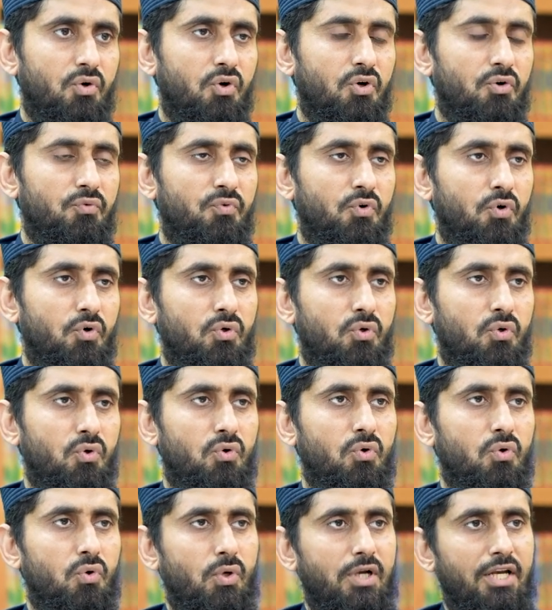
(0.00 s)
और वो
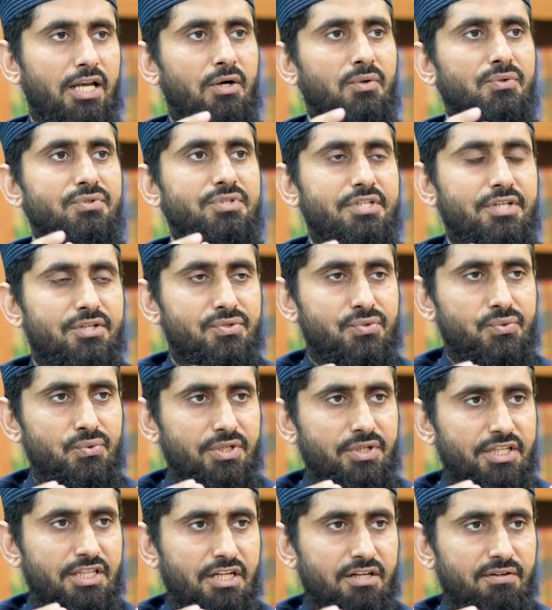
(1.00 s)
लोगों को अल्लाह और उसके
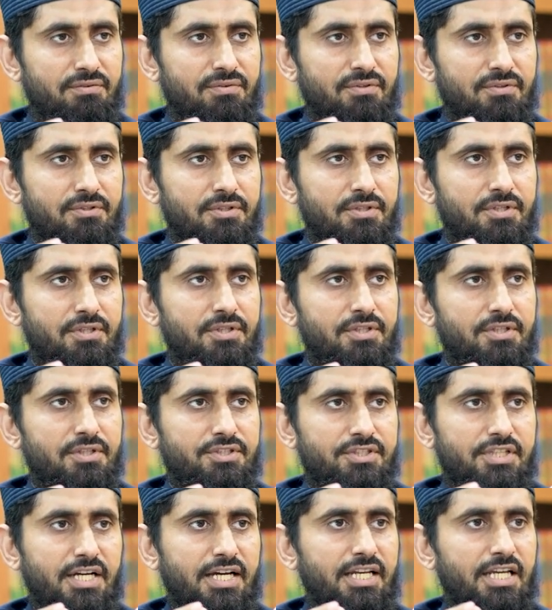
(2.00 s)
रसूल की तरफ
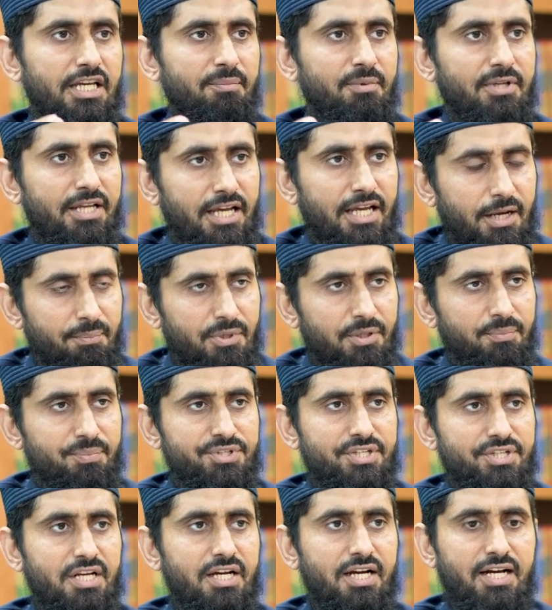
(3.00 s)
जाने के बजाय अपने
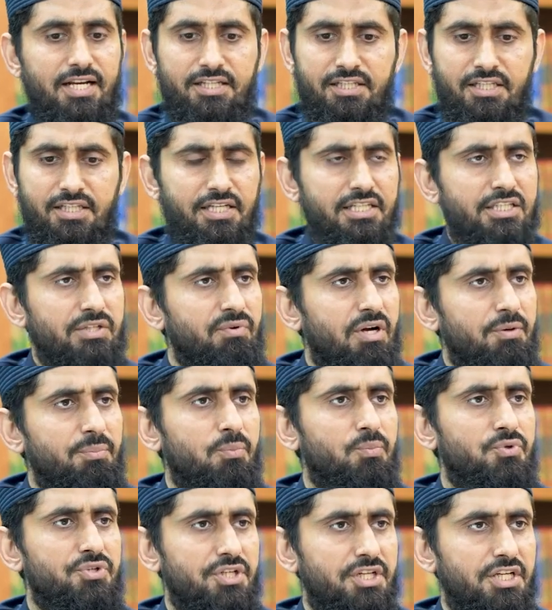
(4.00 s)
पीछे लगा लेते हैं जैसे वहाँ
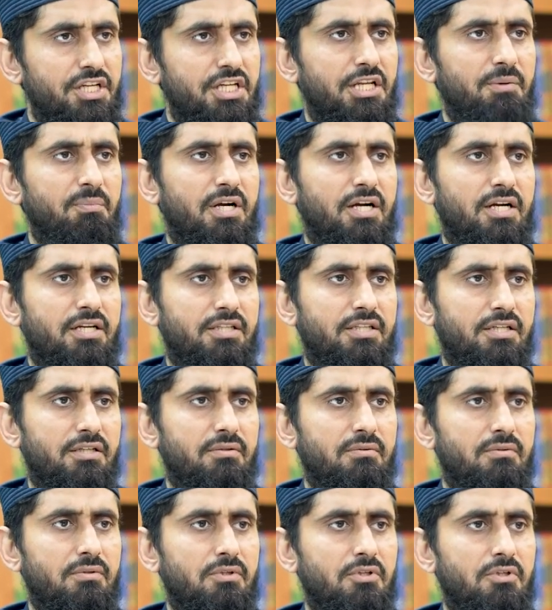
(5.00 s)
पे मुशरकिन मक्का थे
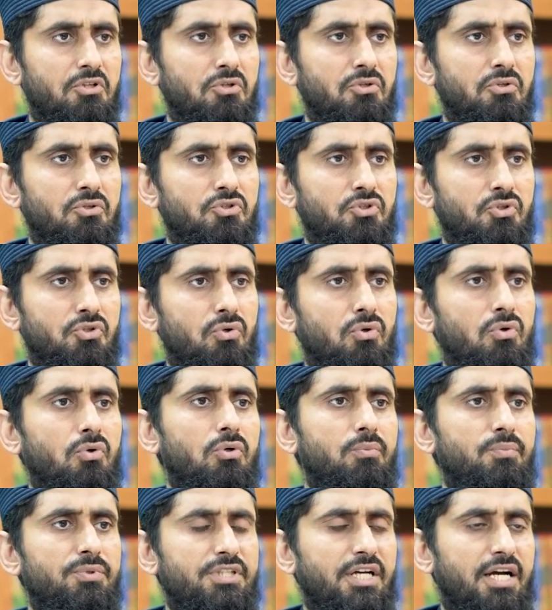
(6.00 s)
शोर
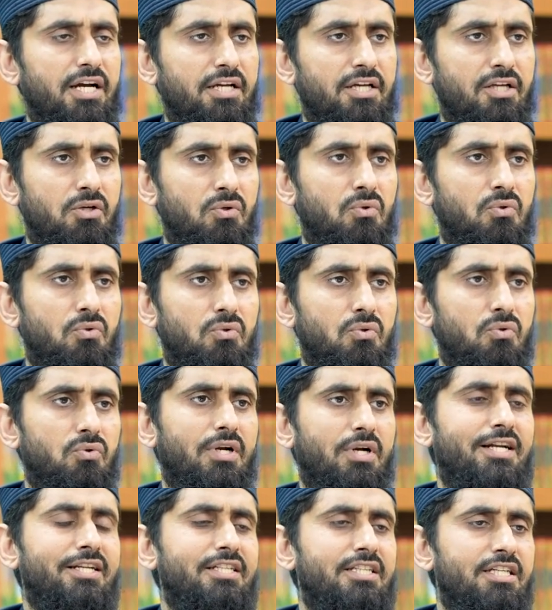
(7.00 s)
गुल मचा के लोगों को
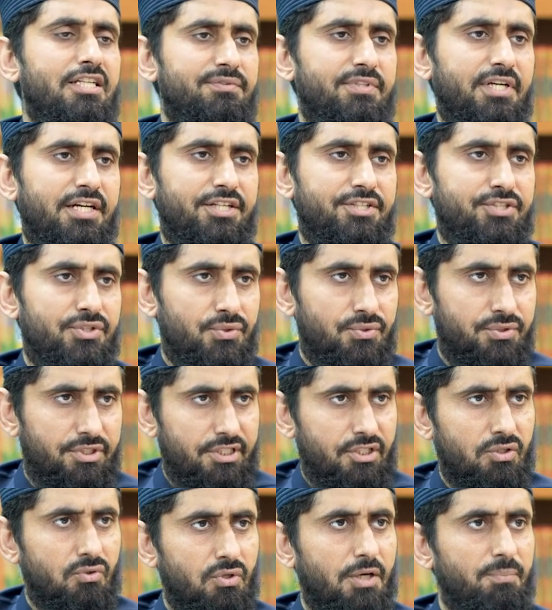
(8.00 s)
कुरान की तरफ जाने से
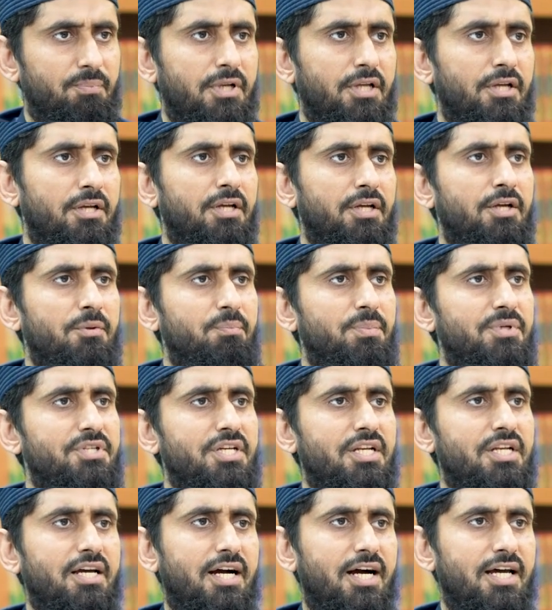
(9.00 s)
रोकते थे और अपने
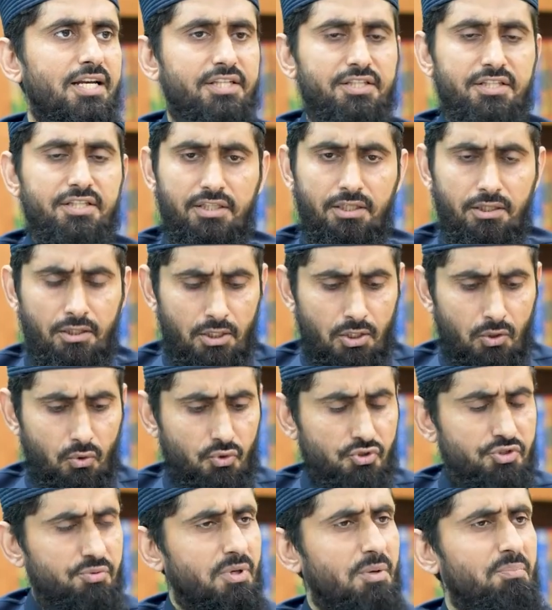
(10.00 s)
पीछे लगा लेते थे
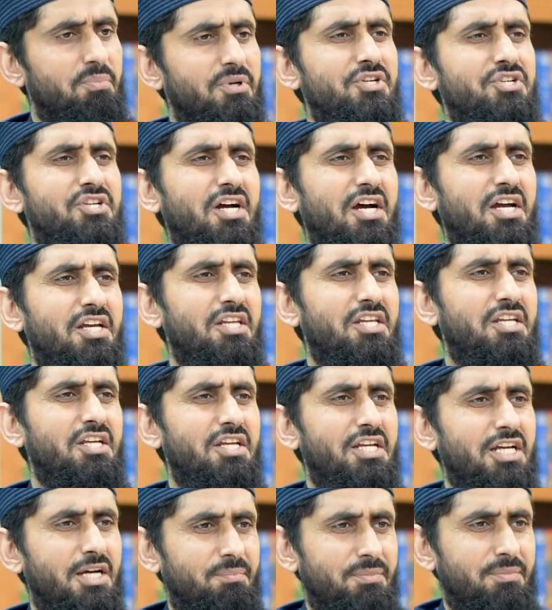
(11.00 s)
उसमें अपनी शाही
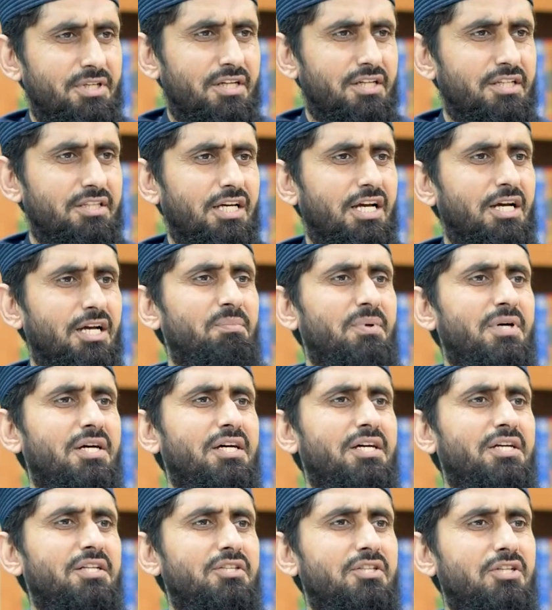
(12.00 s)
अपनी
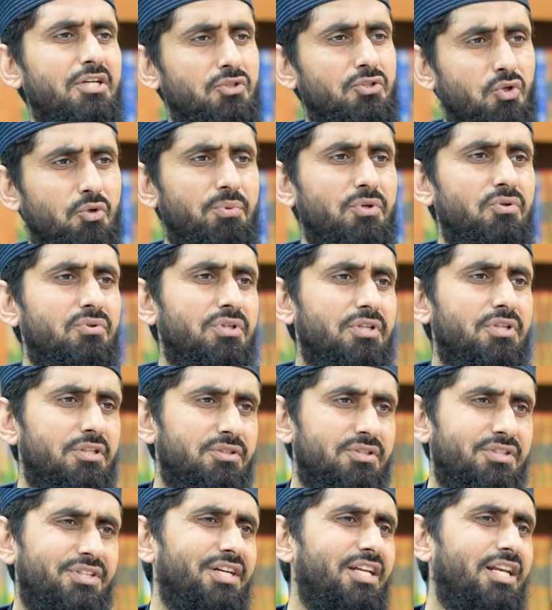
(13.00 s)
खिताबत या जो भी उनकी
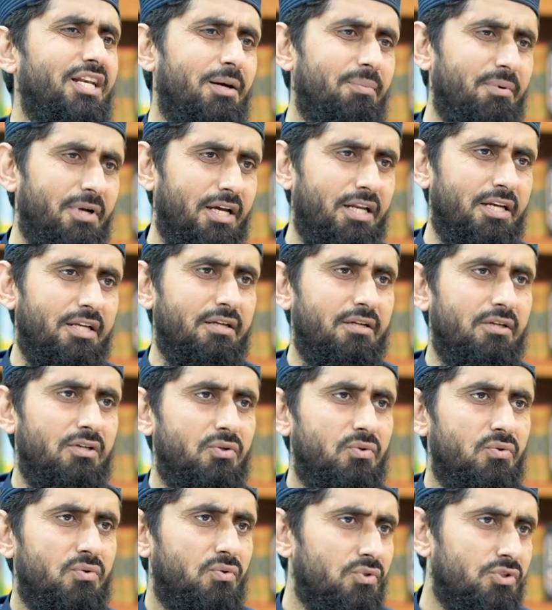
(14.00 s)
स्किल आप कह लें
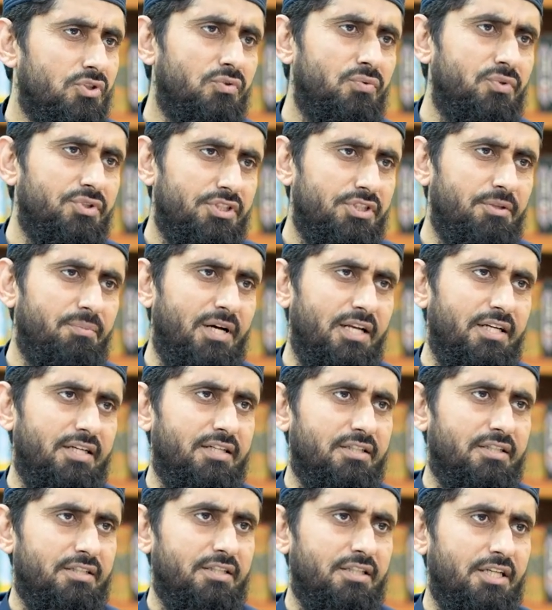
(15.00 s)
उसको वो इस्तेमाल
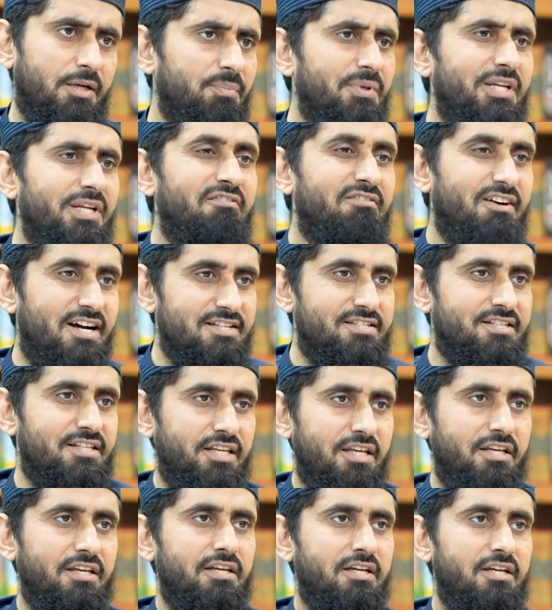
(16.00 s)
करते थे अपनी आवाज़
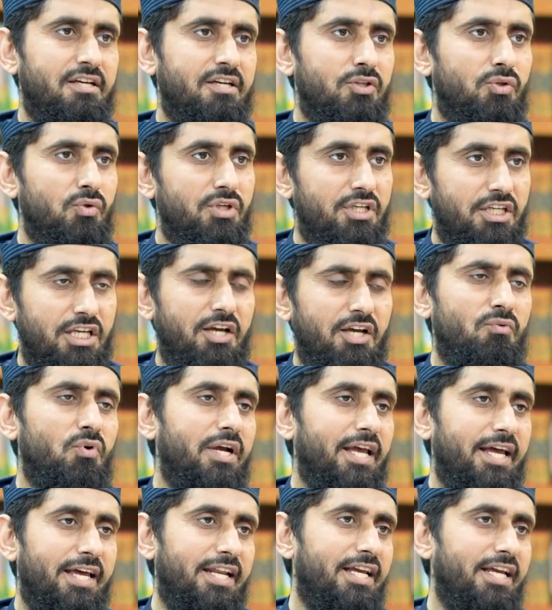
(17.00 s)
की तो ये वो
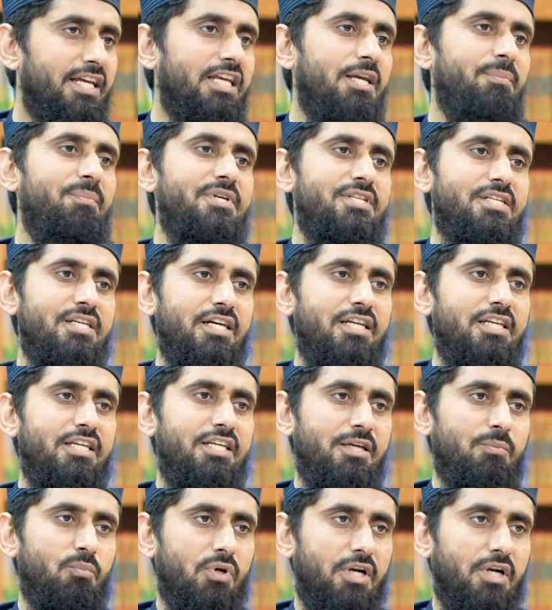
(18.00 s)
कह रहे हैं कि ये बेसिकली ये